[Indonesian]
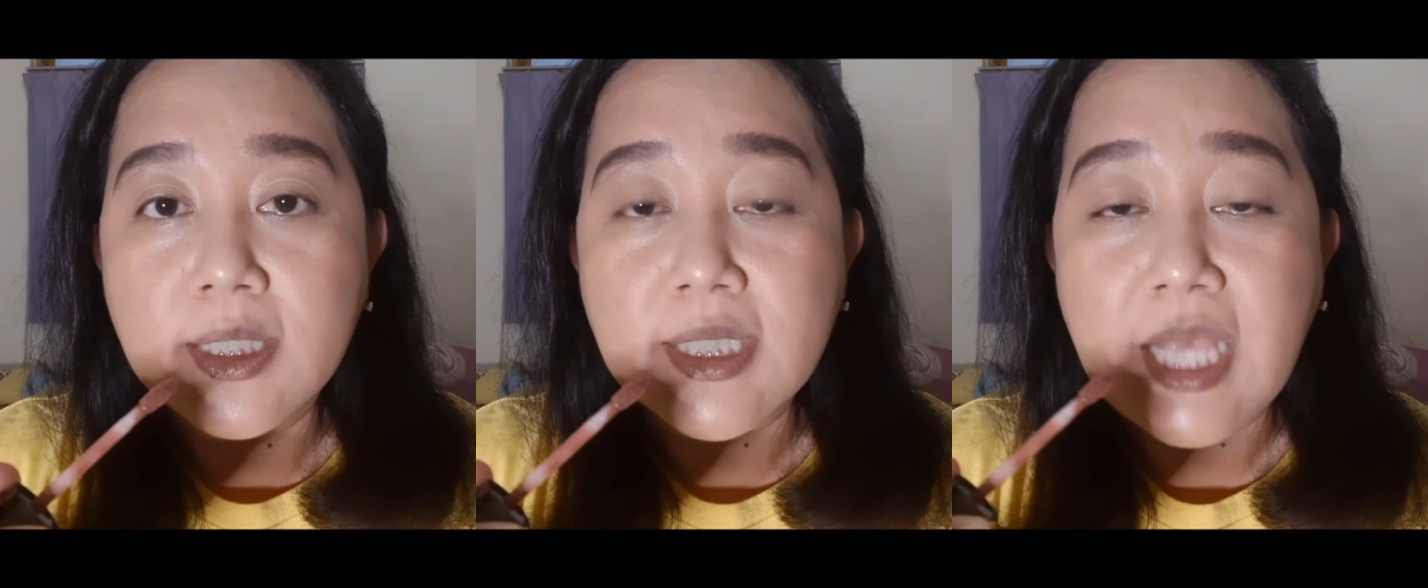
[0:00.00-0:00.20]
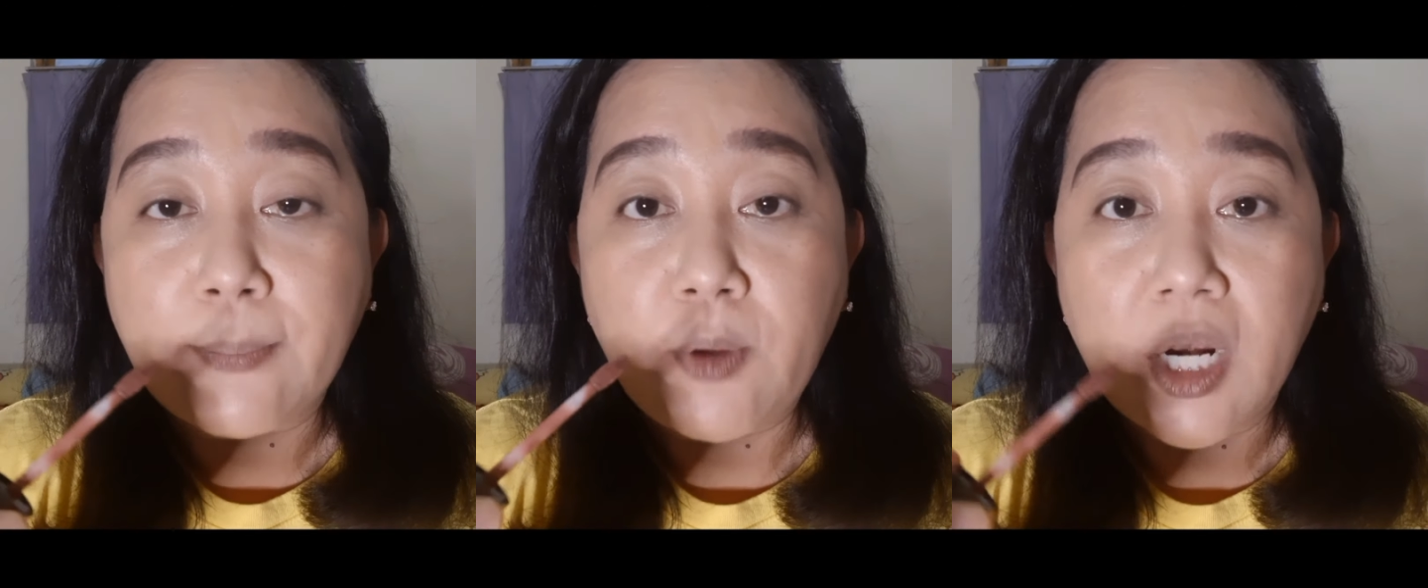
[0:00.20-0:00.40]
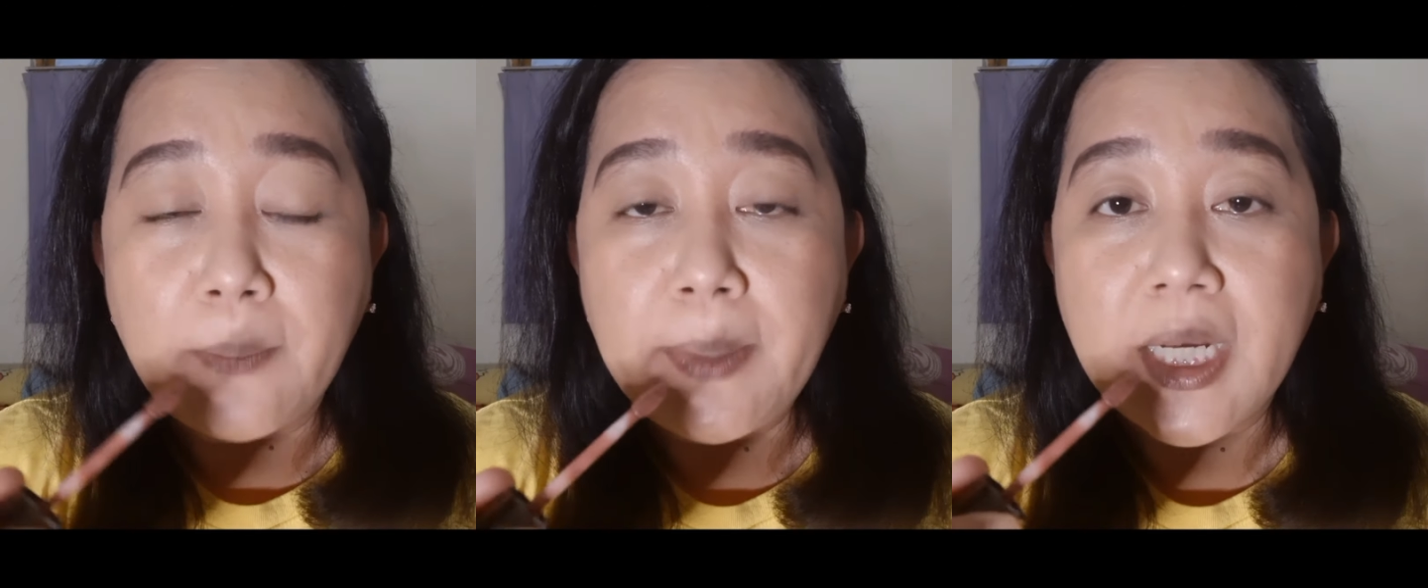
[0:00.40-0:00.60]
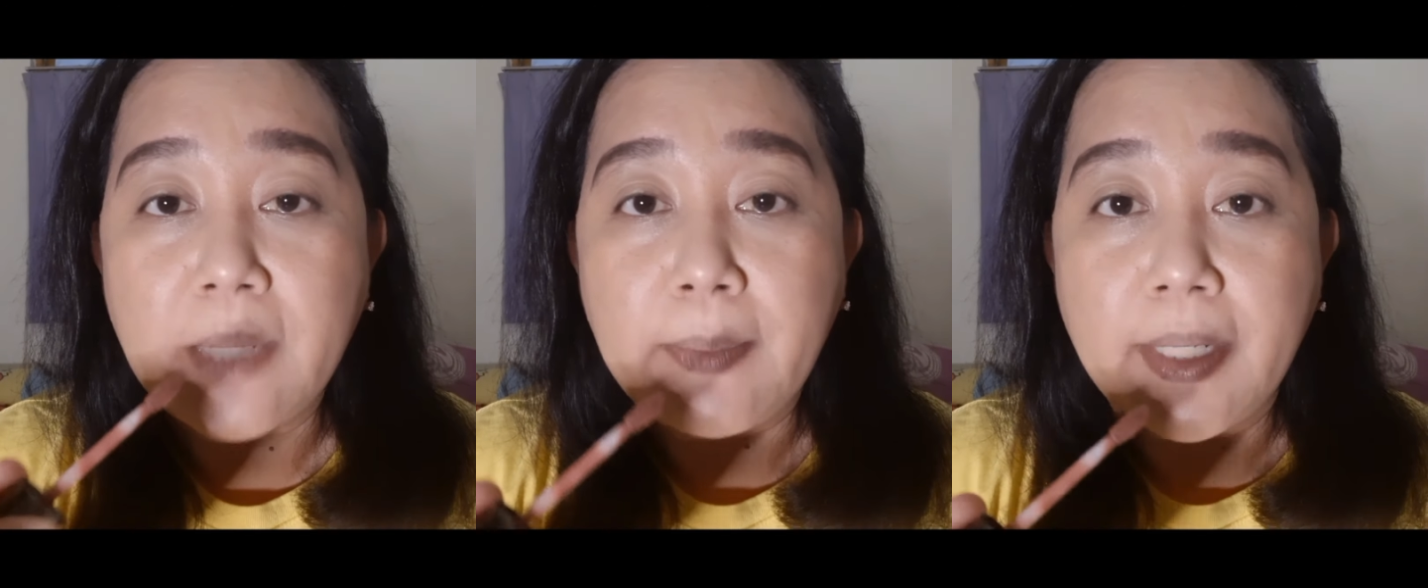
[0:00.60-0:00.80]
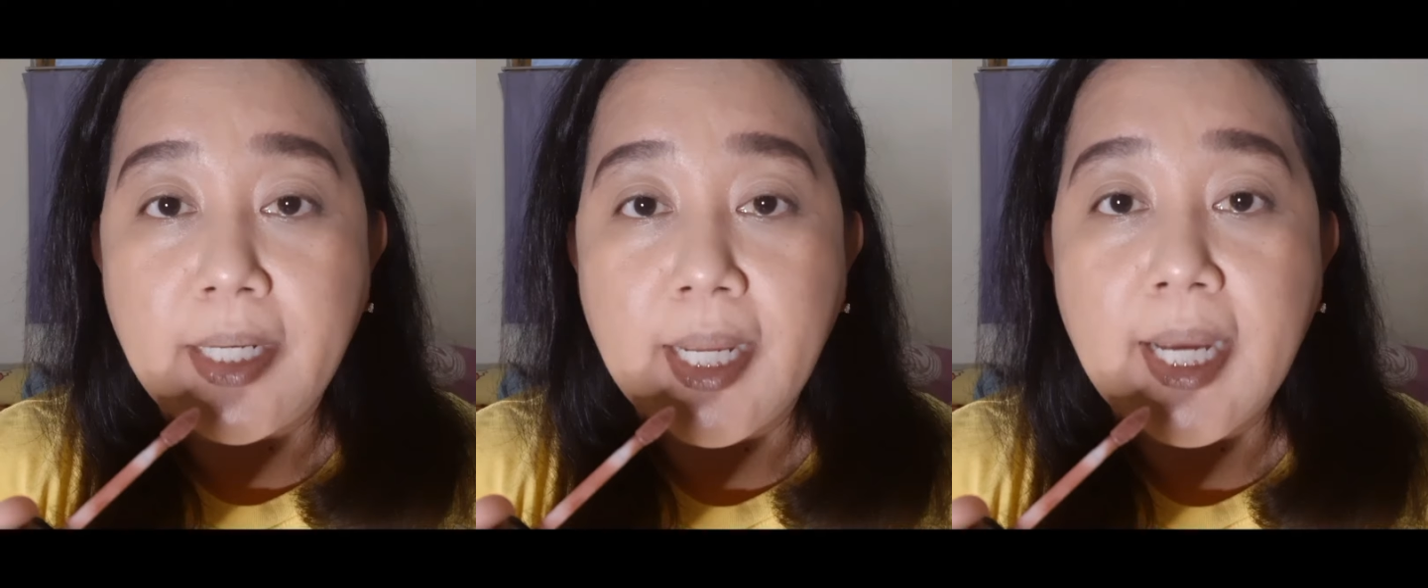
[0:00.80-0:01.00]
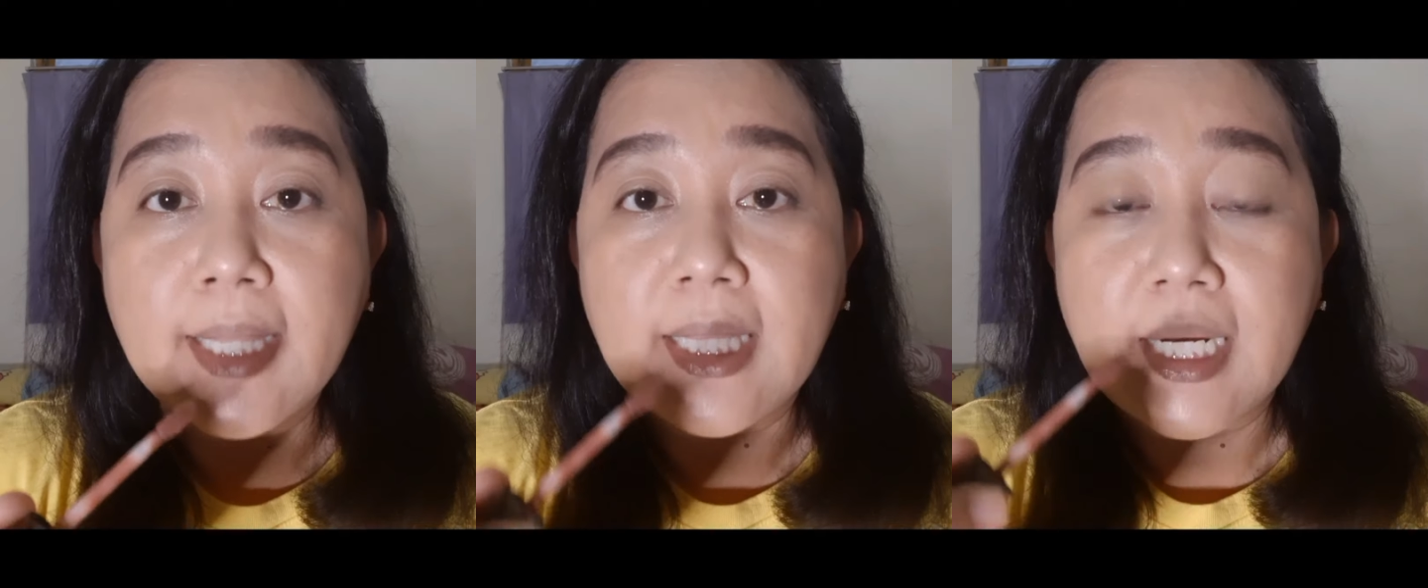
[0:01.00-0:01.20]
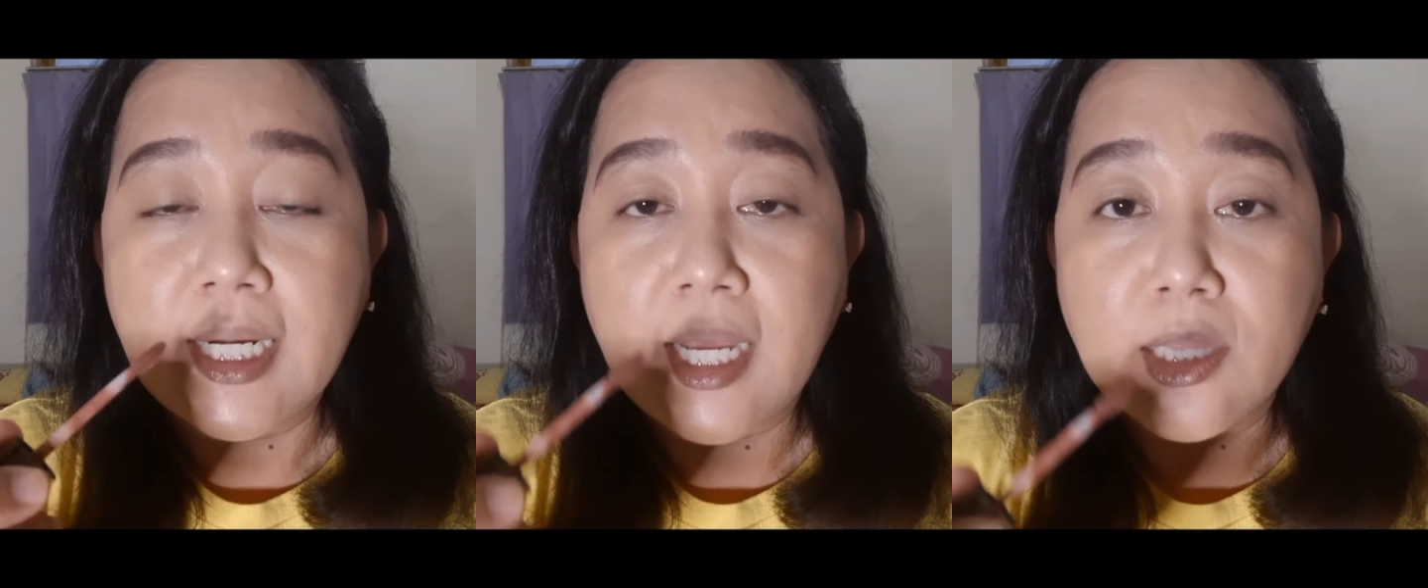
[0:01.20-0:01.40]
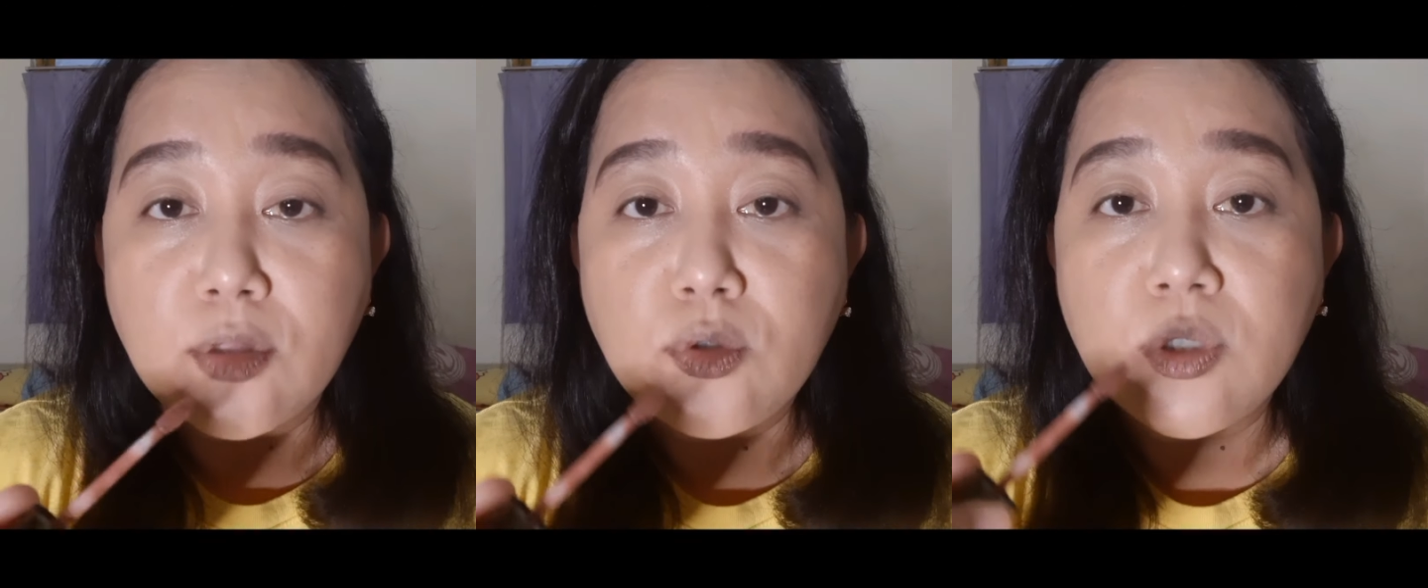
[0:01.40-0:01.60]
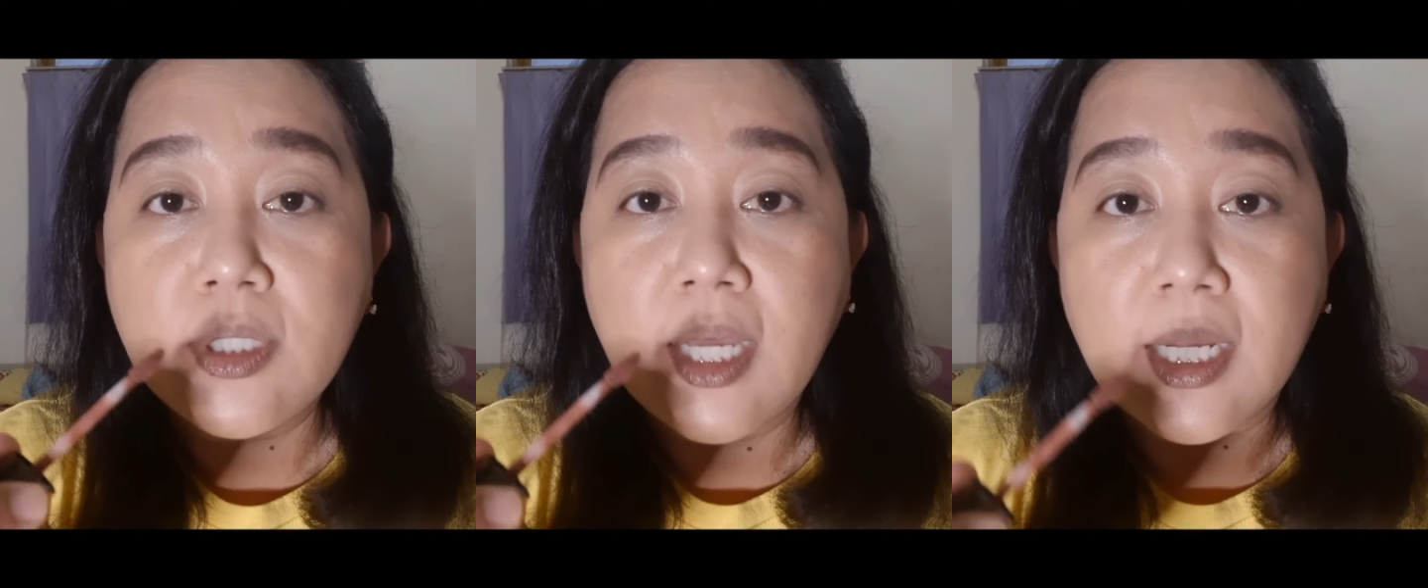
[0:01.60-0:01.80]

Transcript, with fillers: setiap orang beda-beda tergantung